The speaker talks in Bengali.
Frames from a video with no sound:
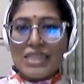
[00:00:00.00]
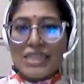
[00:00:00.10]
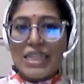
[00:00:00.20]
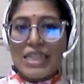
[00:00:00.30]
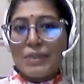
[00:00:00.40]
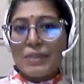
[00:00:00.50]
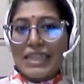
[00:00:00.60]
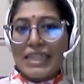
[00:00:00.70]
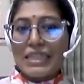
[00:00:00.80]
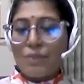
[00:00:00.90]
যেখানে আমরা
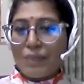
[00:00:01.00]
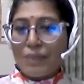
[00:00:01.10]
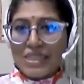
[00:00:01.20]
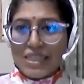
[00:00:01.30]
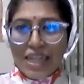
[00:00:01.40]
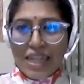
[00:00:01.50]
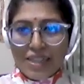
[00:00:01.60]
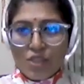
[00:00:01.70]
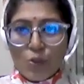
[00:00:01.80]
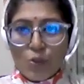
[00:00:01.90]
দেখতে পাচ্ছি
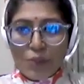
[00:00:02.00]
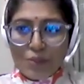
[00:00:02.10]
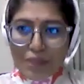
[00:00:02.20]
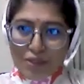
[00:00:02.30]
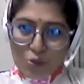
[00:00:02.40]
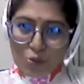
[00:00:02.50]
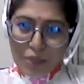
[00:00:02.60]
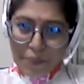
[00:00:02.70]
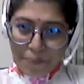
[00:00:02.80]
একটা ছবির মাধ্যমে